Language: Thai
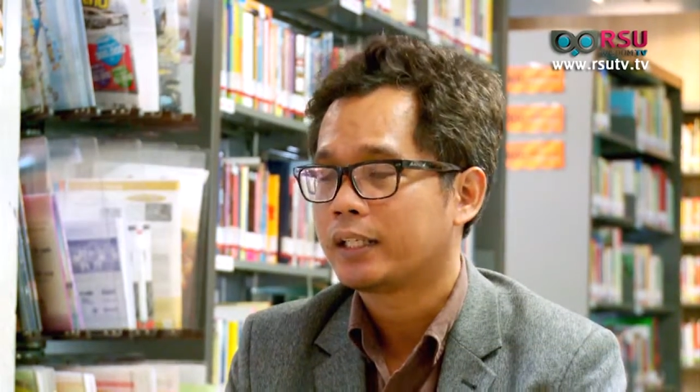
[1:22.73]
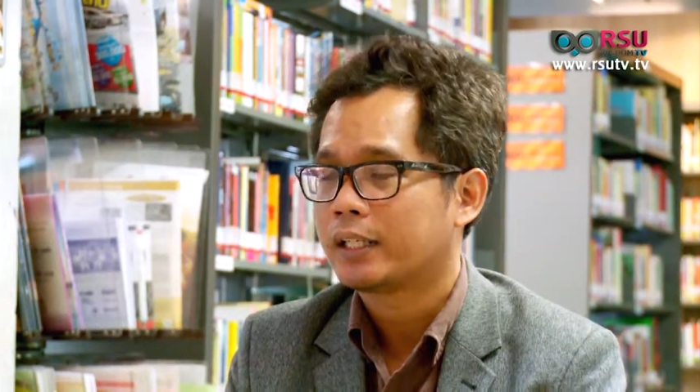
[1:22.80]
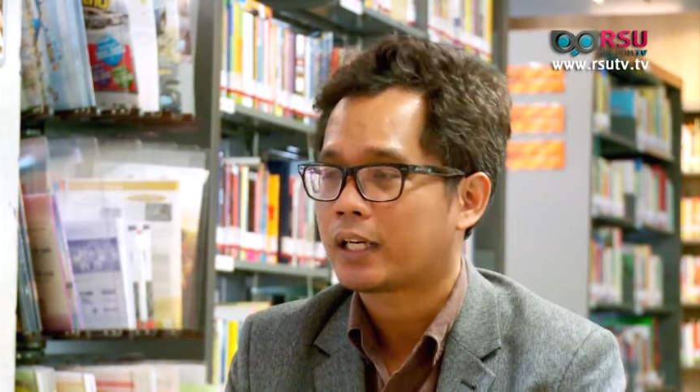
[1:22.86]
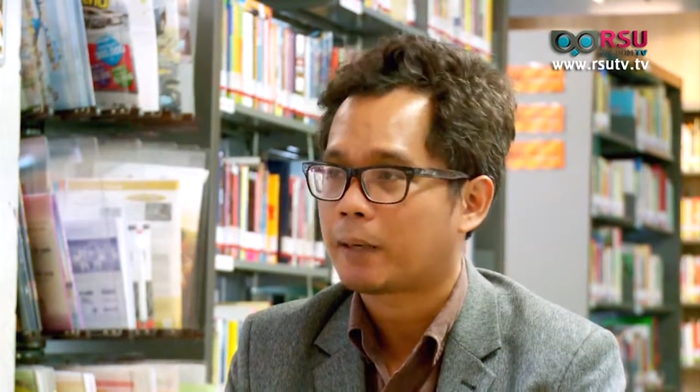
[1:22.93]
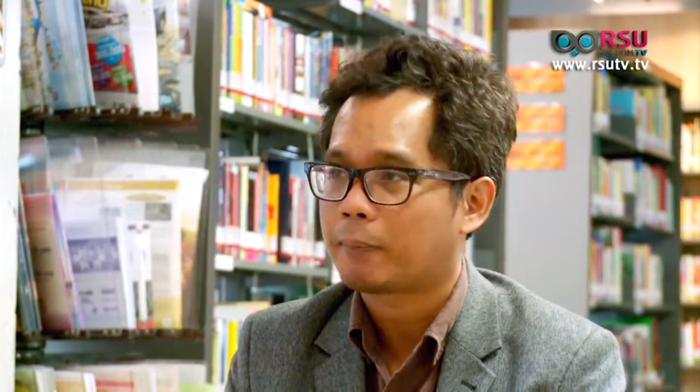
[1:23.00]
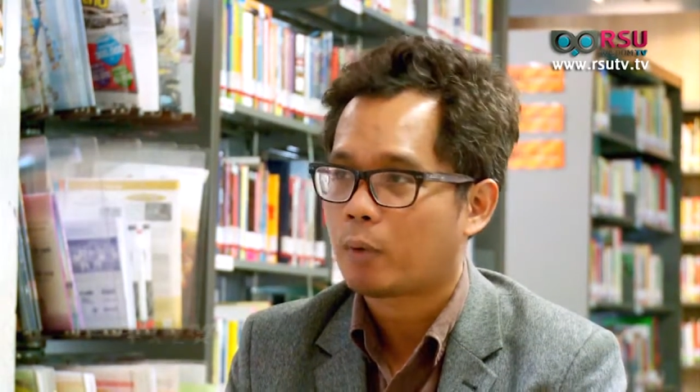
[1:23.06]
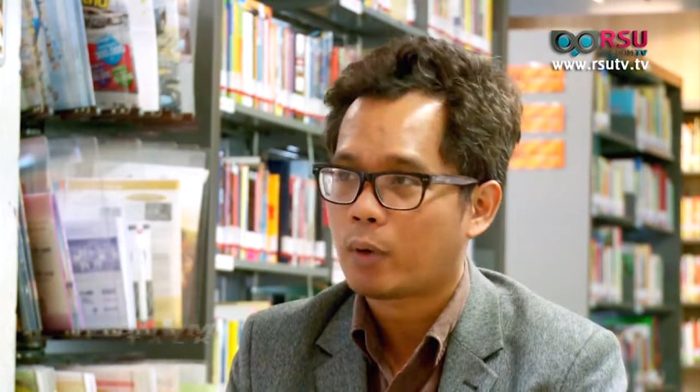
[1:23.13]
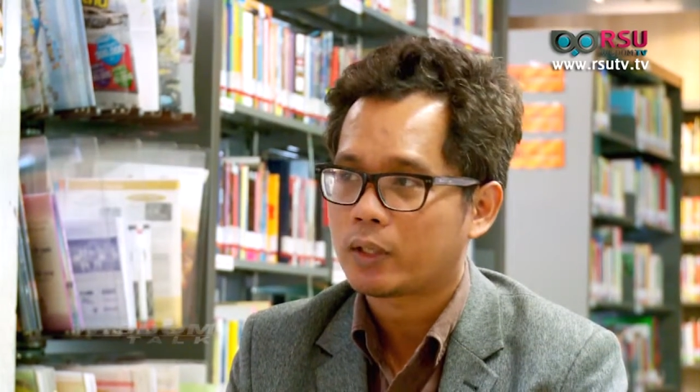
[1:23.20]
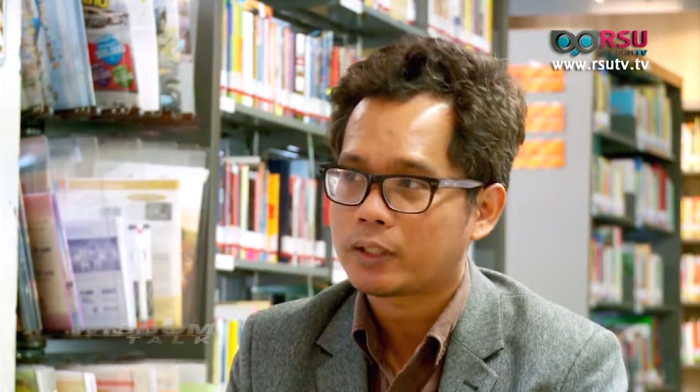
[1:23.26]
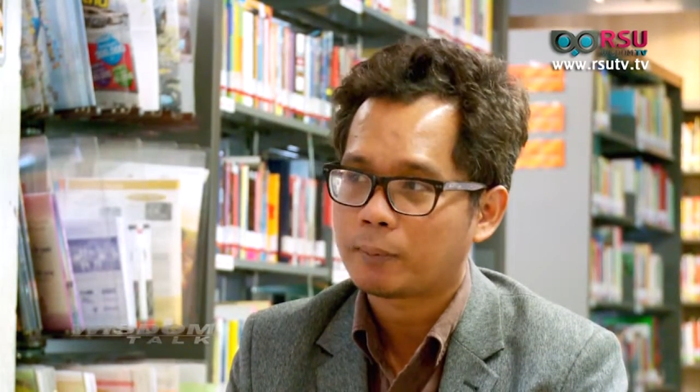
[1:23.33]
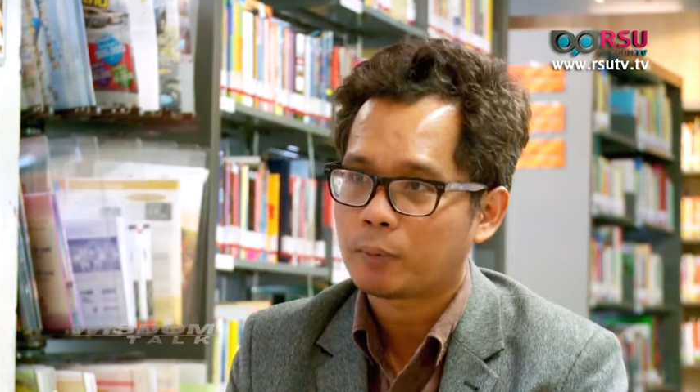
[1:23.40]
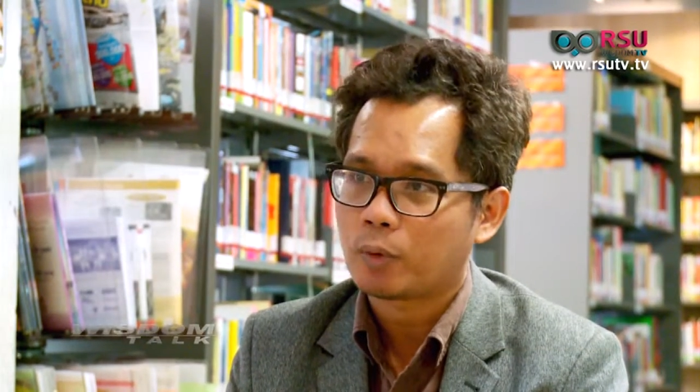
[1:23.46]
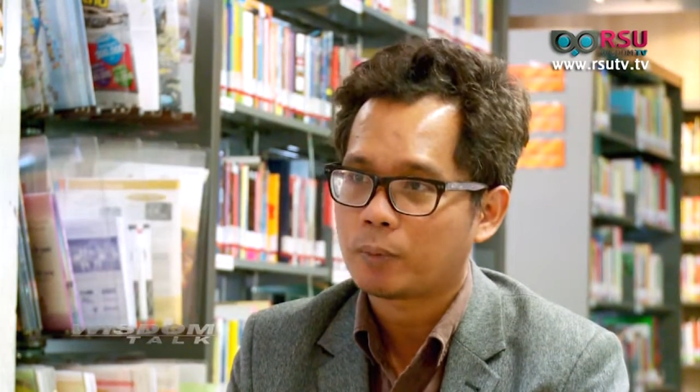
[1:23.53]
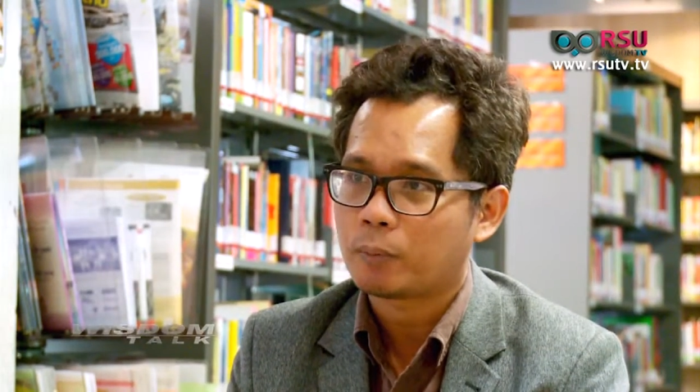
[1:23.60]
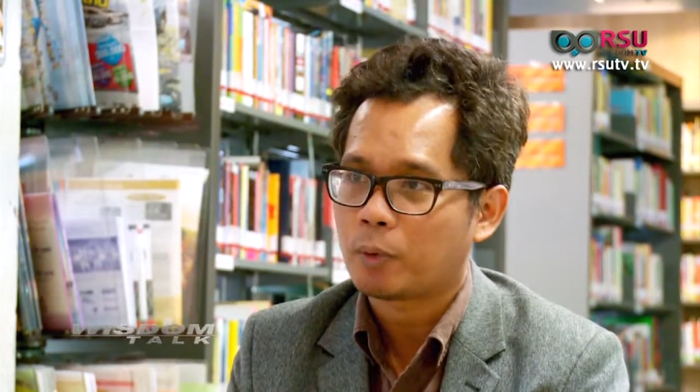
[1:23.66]
นะครับ เพราะว่า
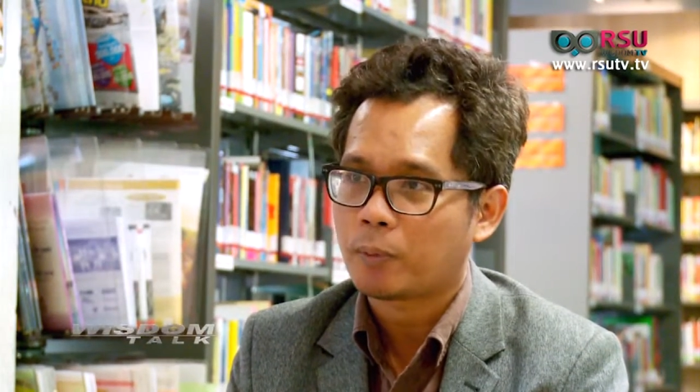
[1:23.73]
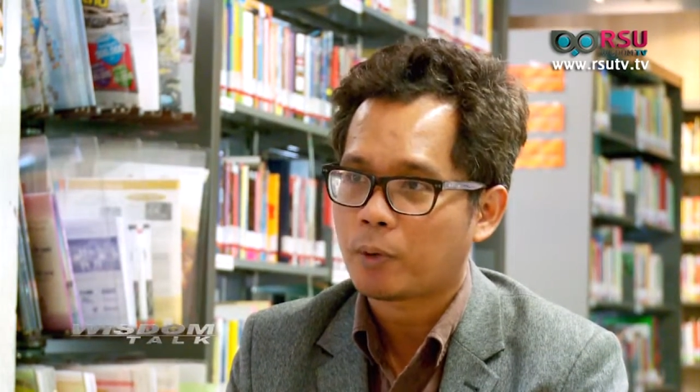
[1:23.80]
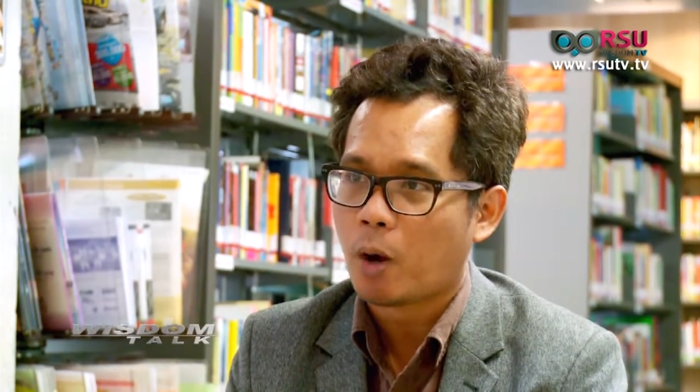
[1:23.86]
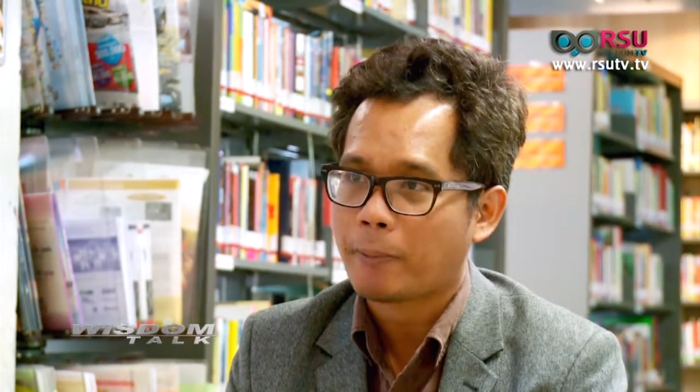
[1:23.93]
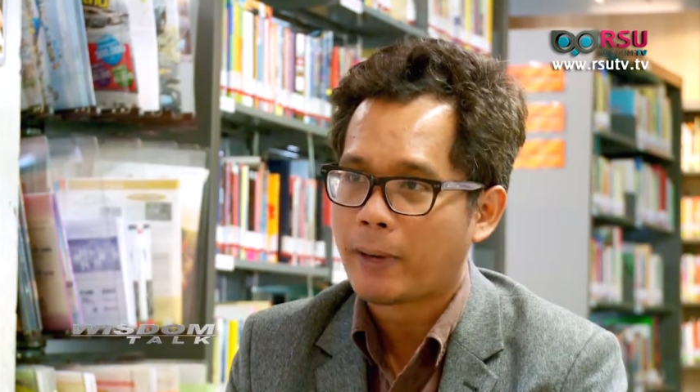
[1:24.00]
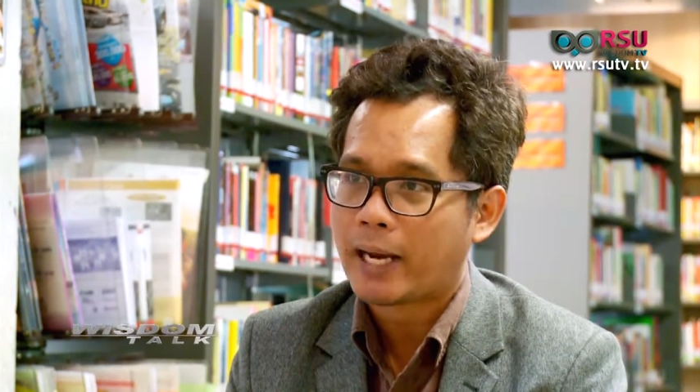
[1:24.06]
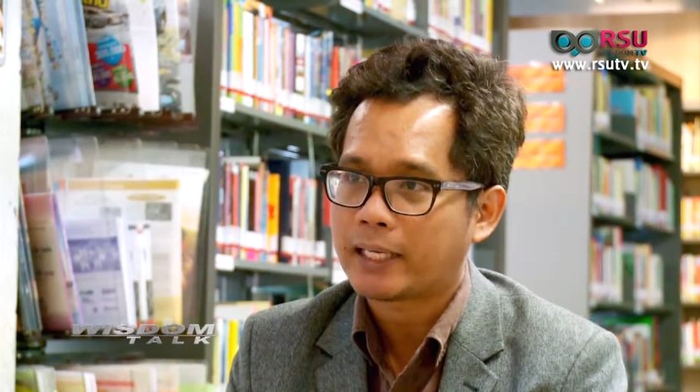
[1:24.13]
จำนวนผู้ประกอบ